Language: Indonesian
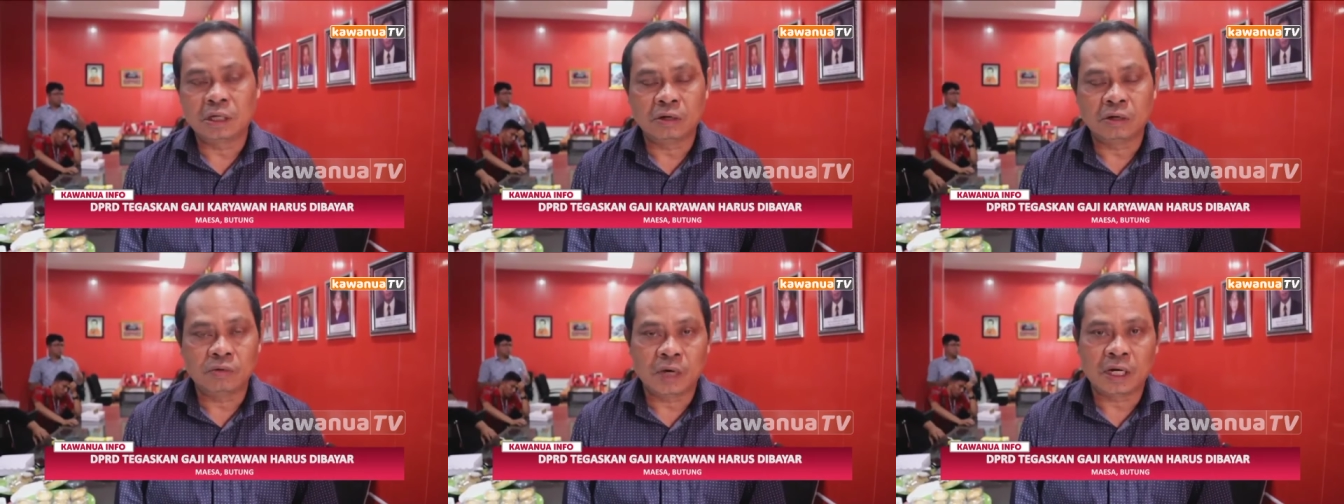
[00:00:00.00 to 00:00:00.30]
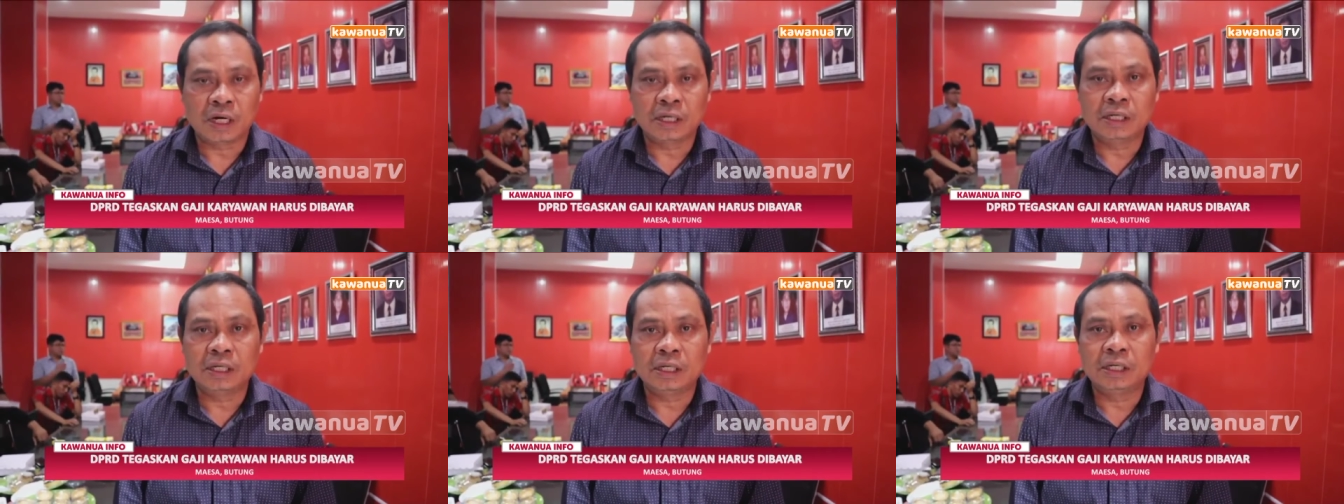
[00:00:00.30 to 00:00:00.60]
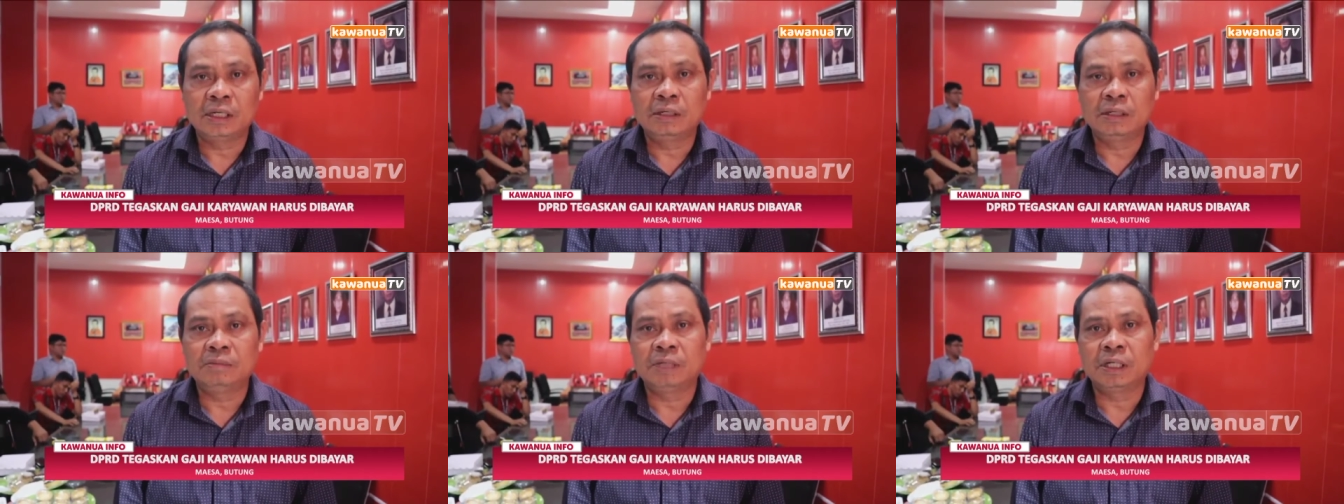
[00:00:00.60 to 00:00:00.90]

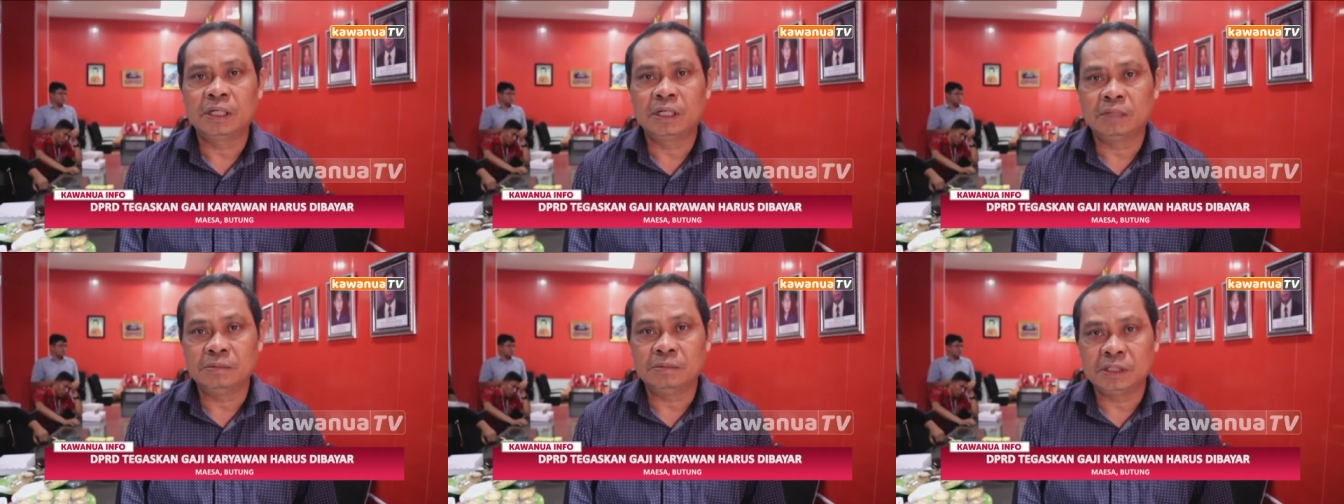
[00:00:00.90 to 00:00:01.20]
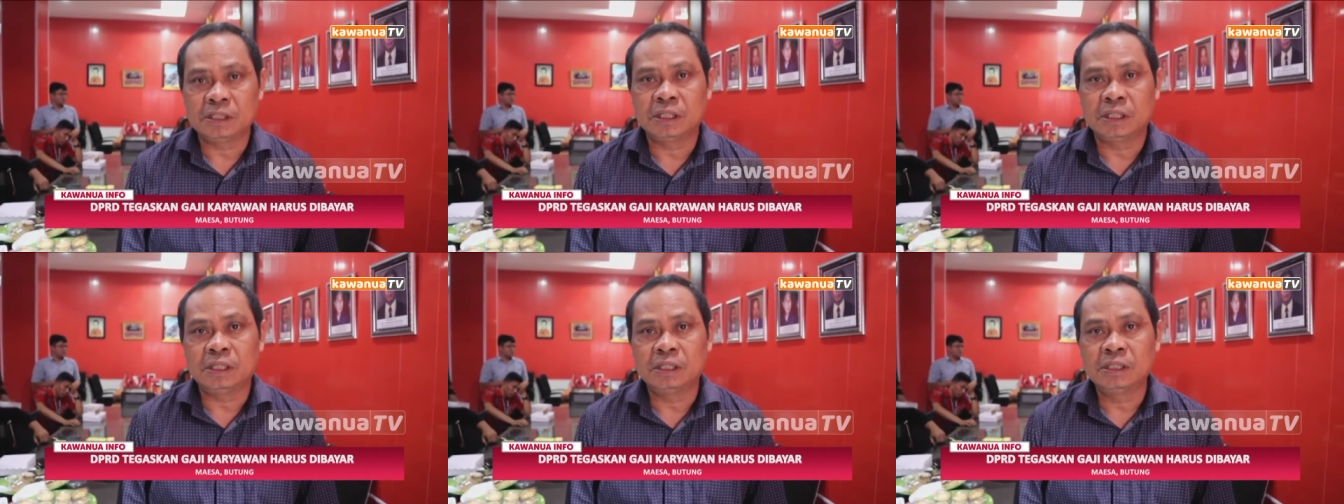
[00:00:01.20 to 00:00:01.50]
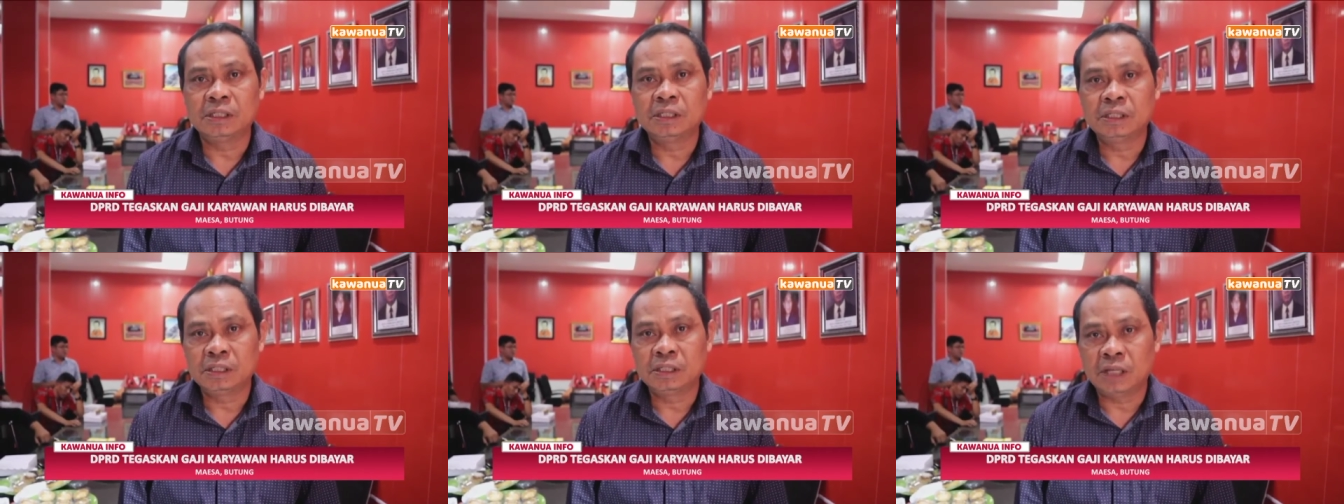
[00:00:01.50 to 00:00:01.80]
keluarga mereka bisa
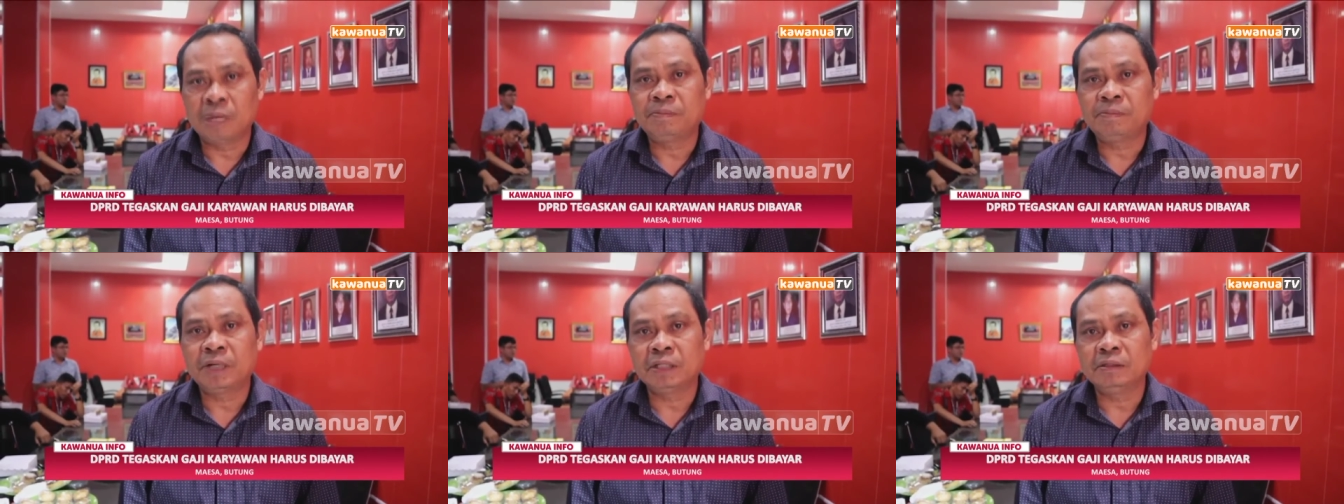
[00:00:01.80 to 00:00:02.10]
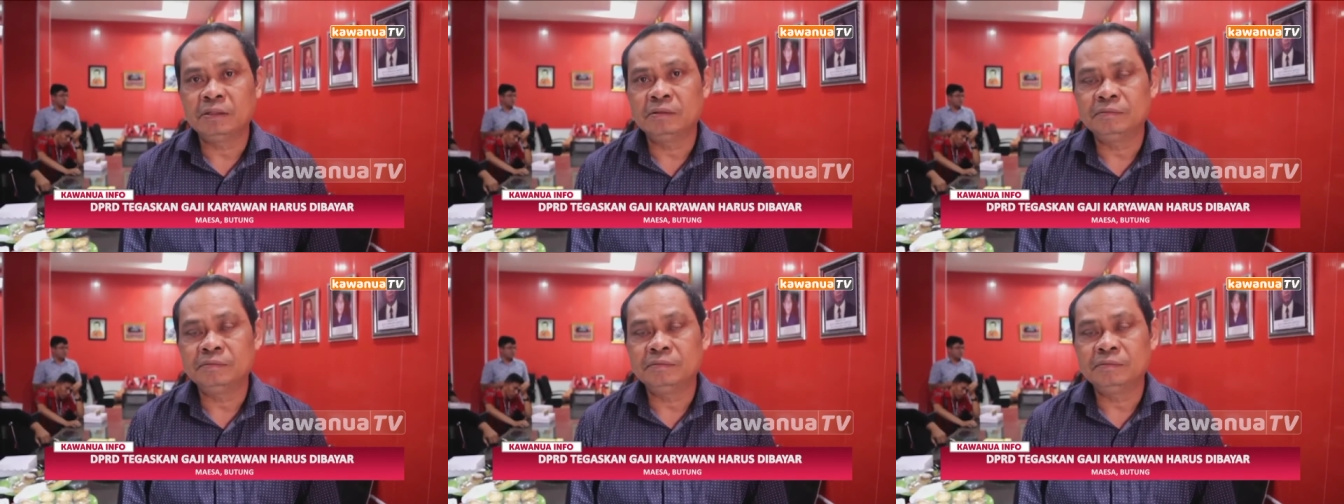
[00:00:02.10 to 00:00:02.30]
dapat.